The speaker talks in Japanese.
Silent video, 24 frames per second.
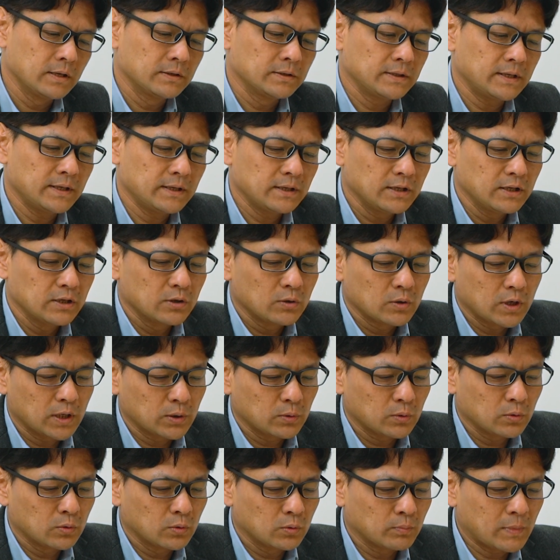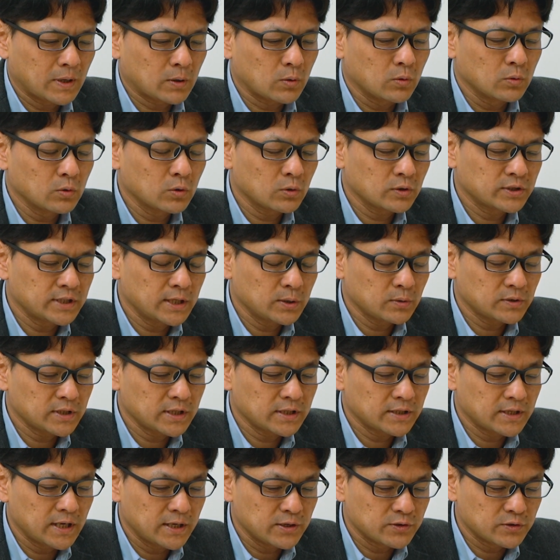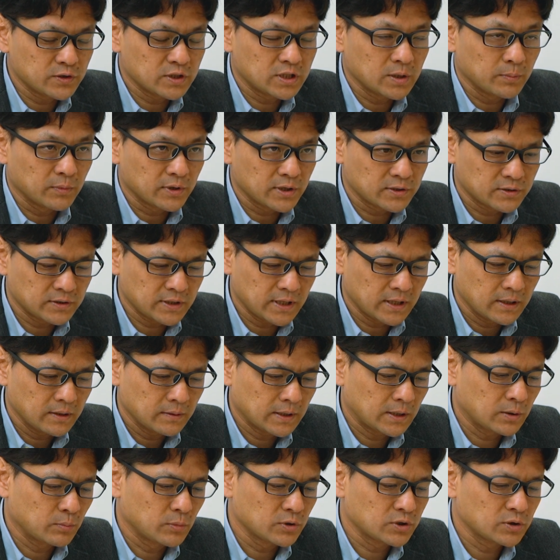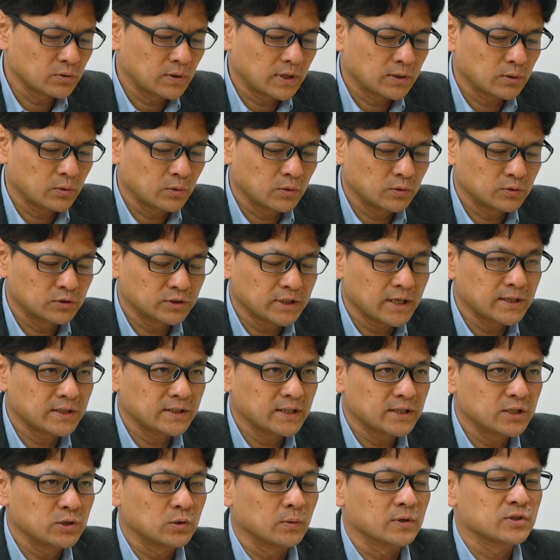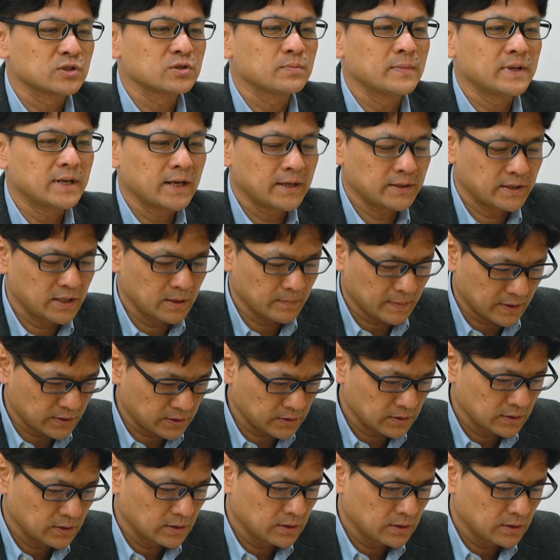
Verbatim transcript: で、あの、まあ、今後の制度設計についてもですね、あの、もちろんあの具体的な議論が進められています。